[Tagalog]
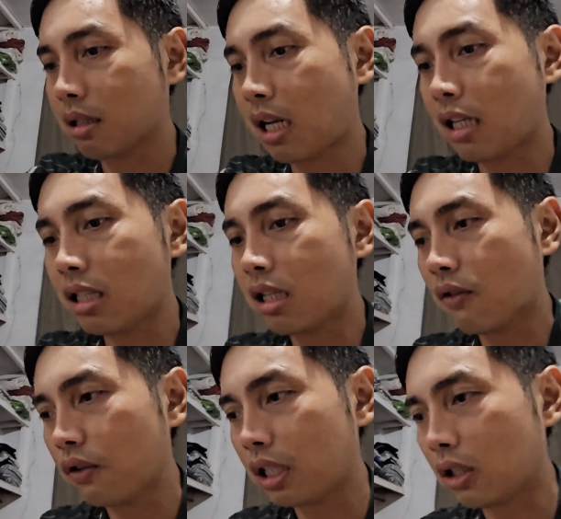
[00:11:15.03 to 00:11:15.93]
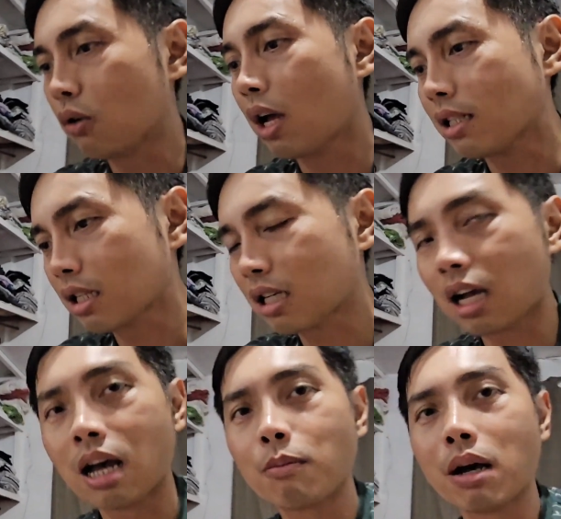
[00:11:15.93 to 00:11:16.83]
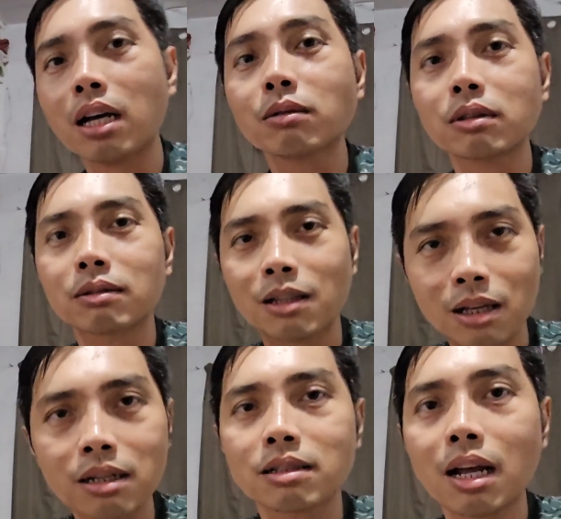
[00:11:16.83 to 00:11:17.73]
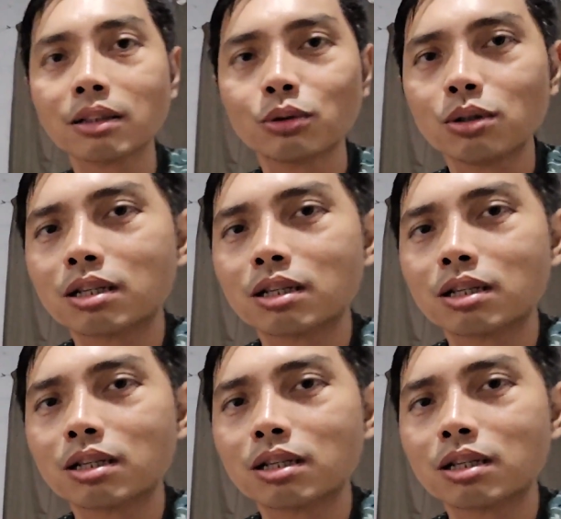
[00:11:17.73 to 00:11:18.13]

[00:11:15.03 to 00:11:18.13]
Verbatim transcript: size niya. Feeling ko kasya sa kama. At sakto